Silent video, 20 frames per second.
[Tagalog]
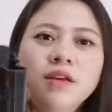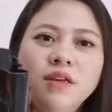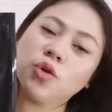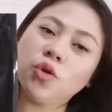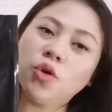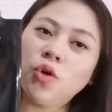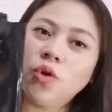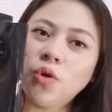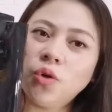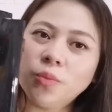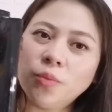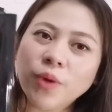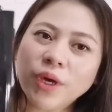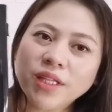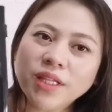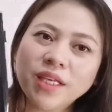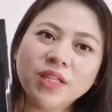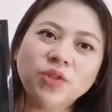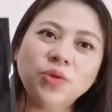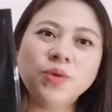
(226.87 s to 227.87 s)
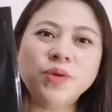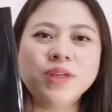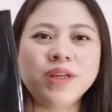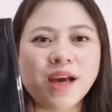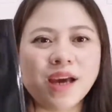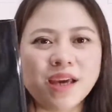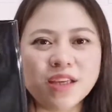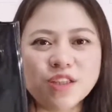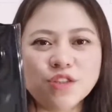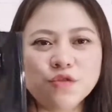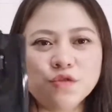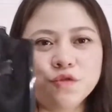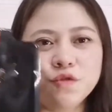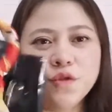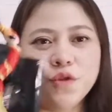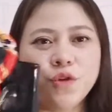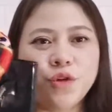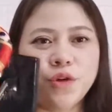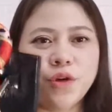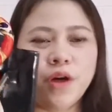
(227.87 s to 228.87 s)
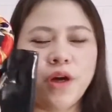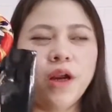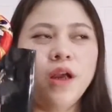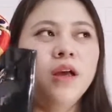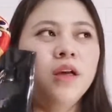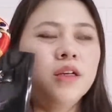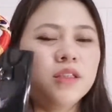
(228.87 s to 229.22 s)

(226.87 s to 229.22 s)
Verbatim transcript: So, pwede ito guys for